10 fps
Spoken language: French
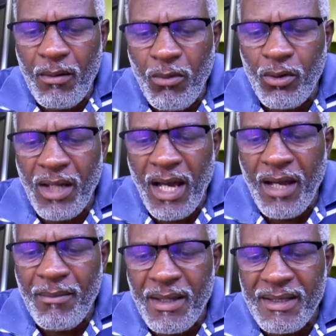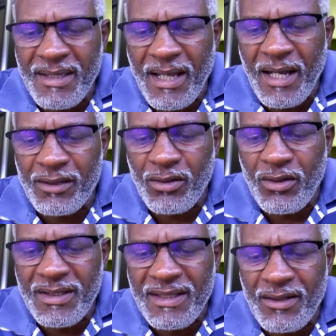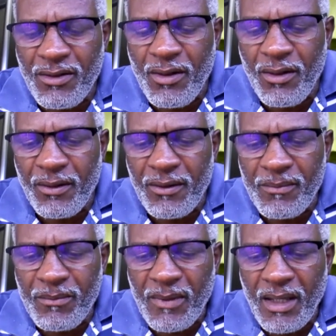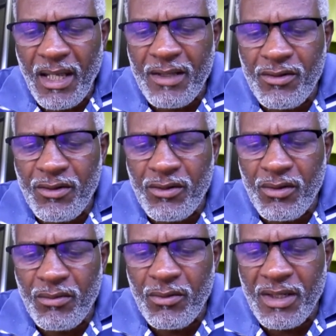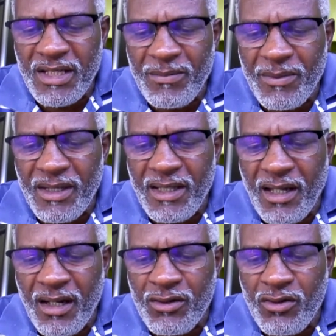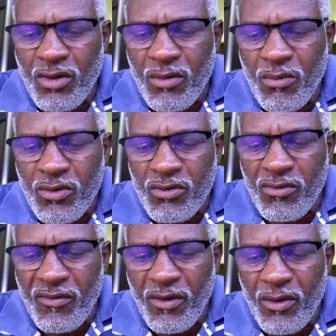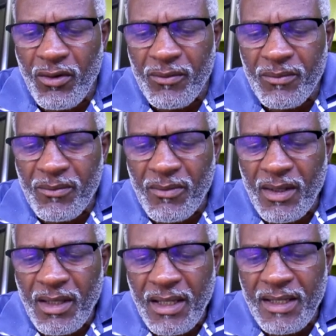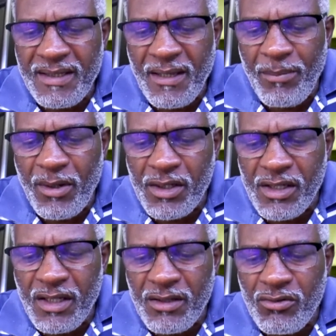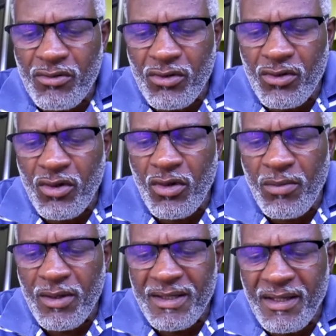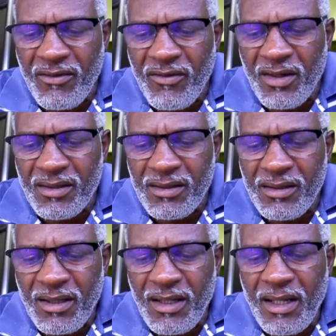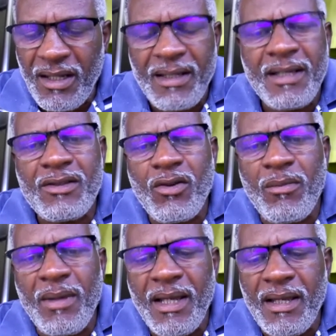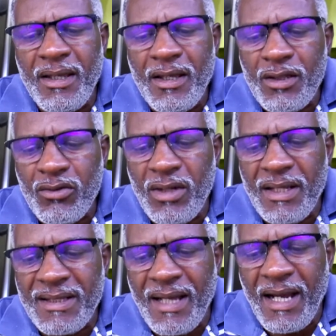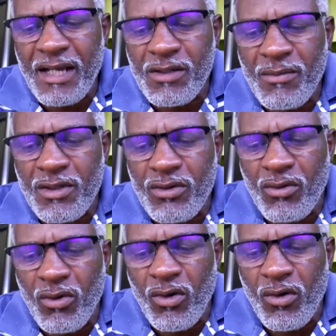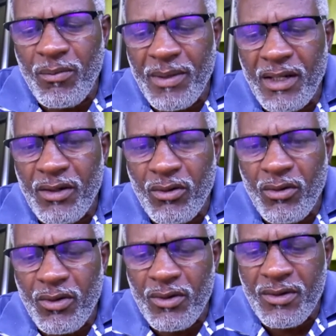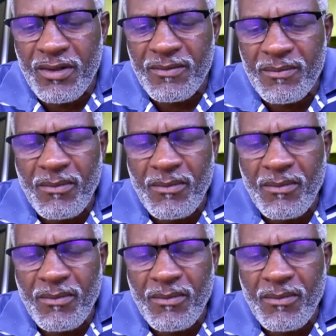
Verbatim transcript: Mon âme exalte le Seigneur Exulte mon esprit en Dieu mon Sauveur. Il s'est penché sur son humble servante. Désormais, tous les âges me diront bienheureuse.